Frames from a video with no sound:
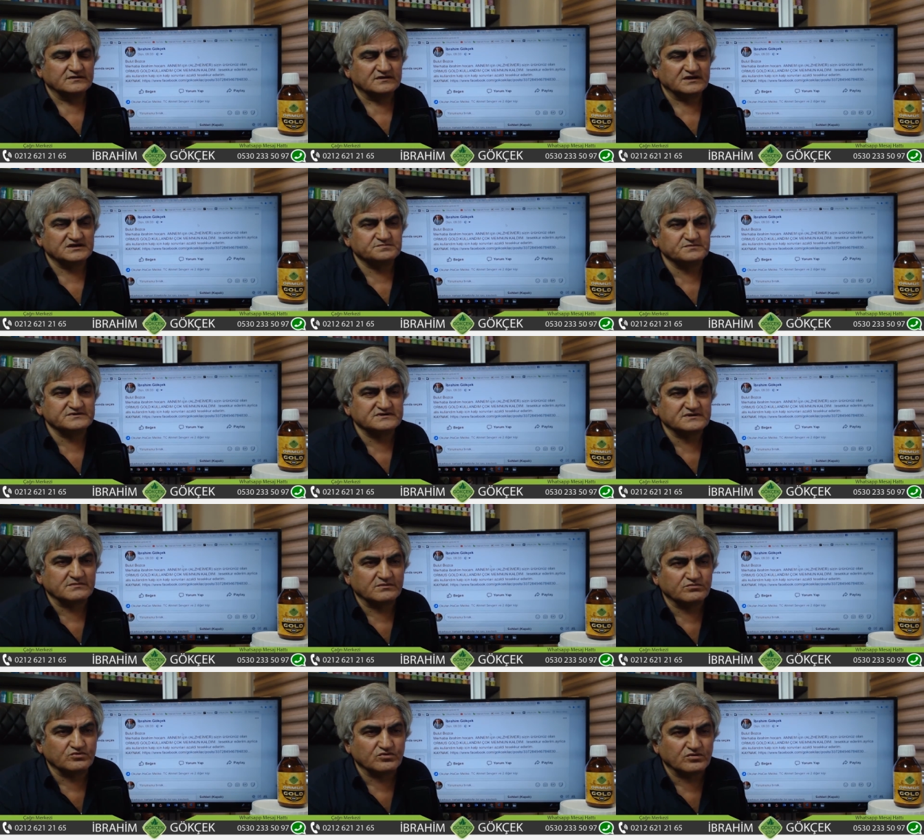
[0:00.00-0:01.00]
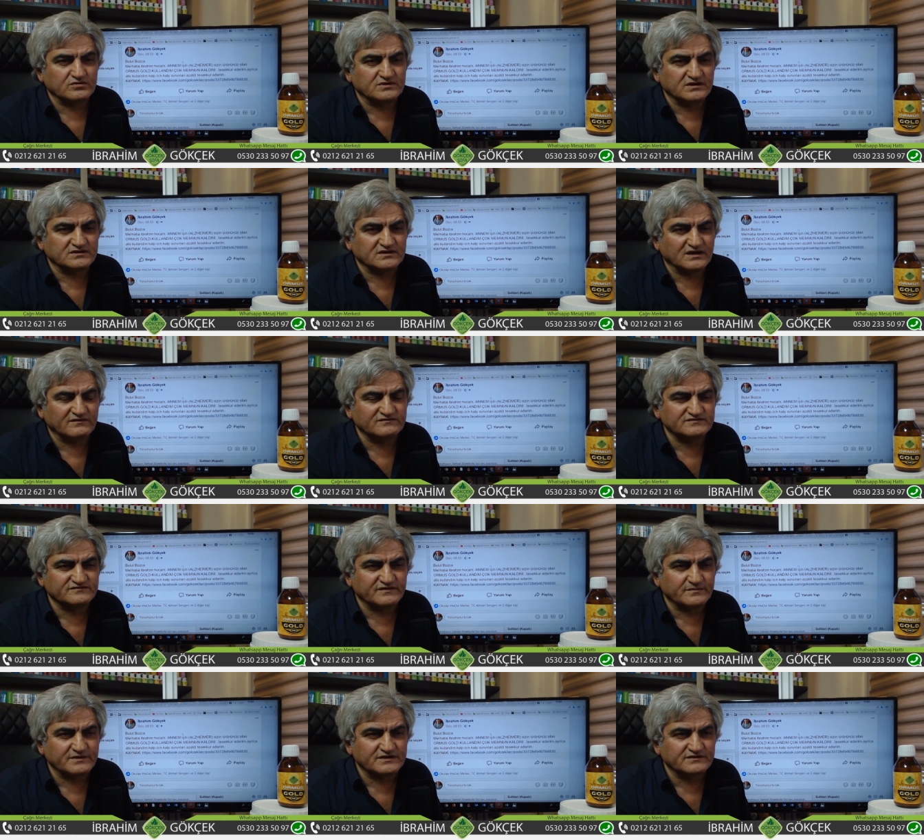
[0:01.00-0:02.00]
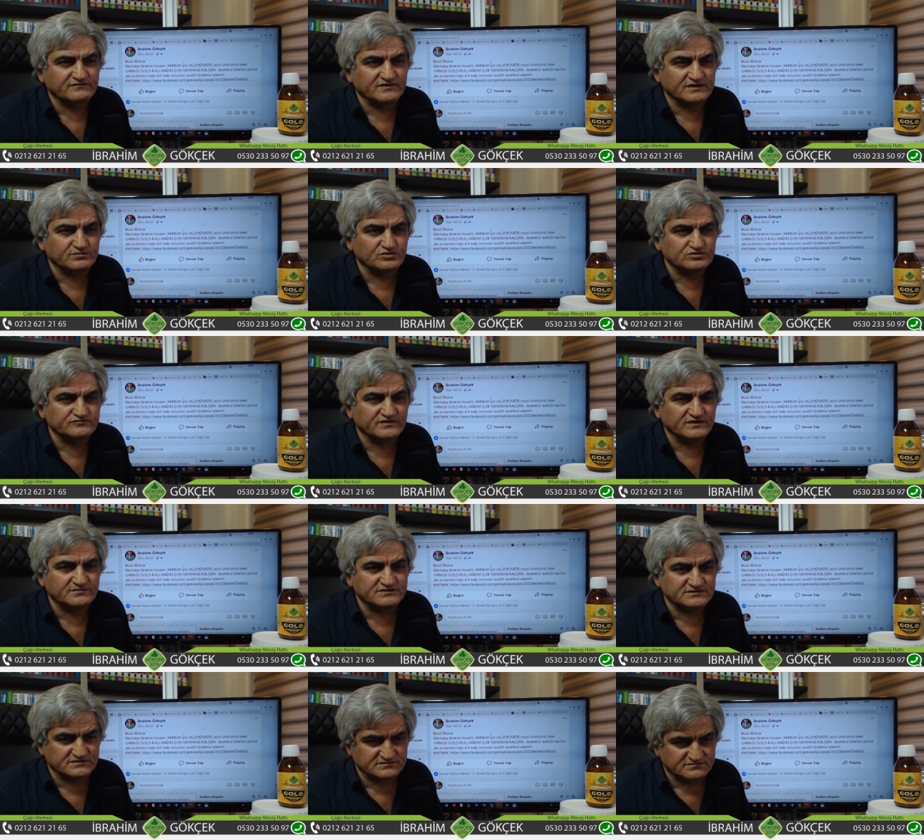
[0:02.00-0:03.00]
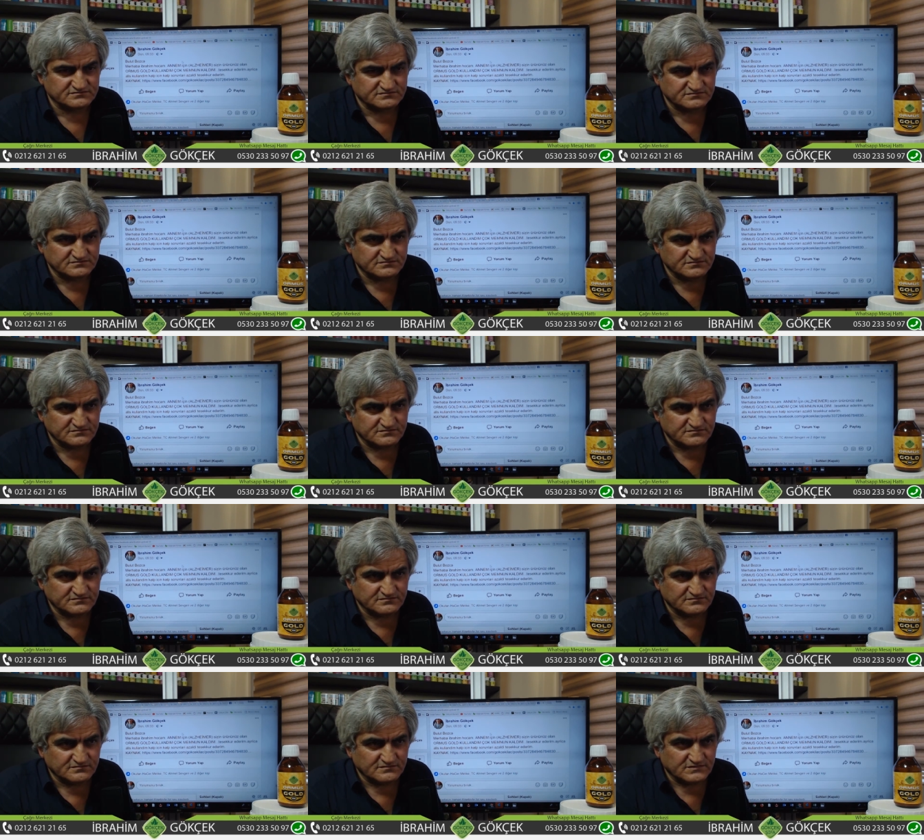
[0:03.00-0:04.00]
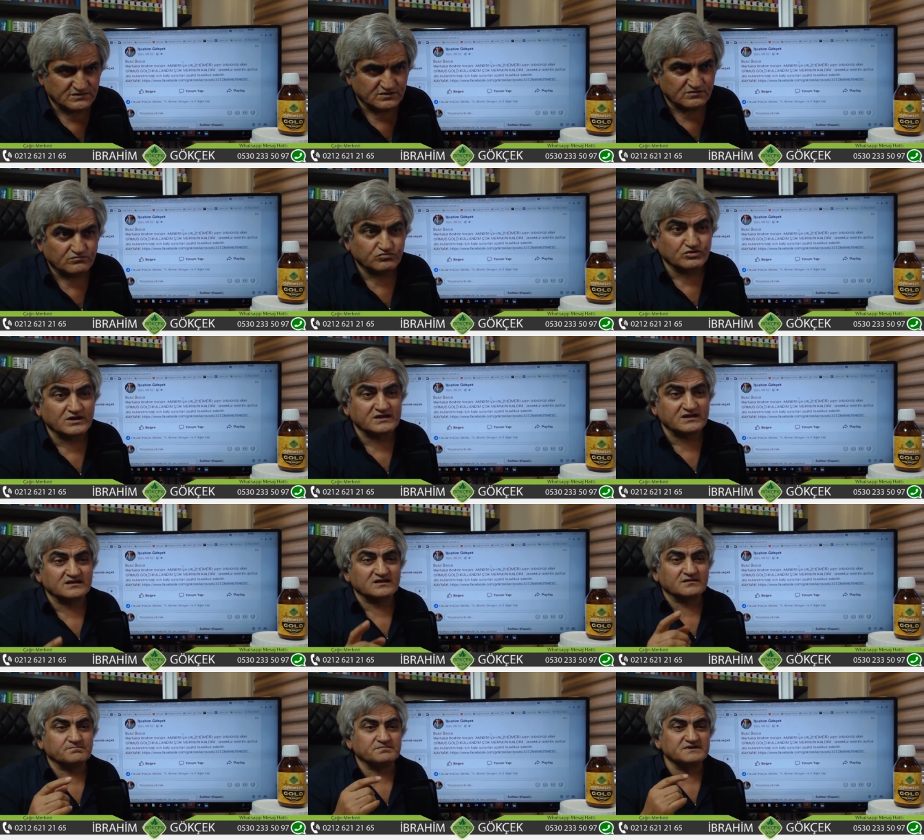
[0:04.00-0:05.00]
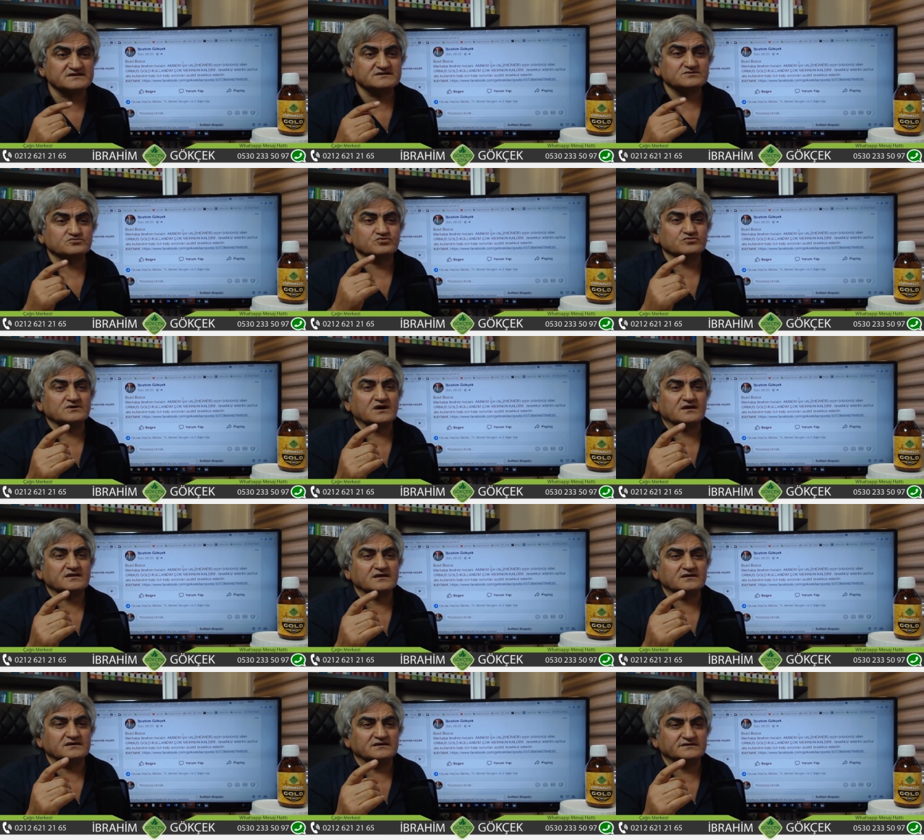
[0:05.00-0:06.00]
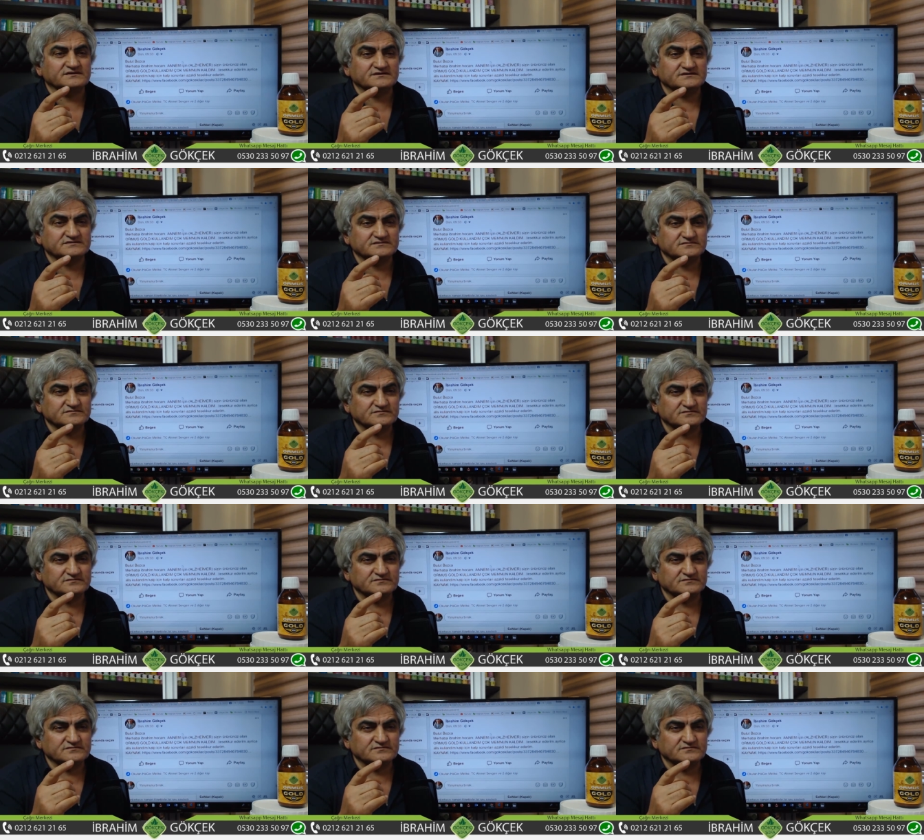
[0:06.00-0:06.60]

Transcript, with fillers: Hiçbir zaman bu konuda taviz vermedik, vermiyoruz, vermeyeceğiz. Bu nedenle biz dünyada ilkiz.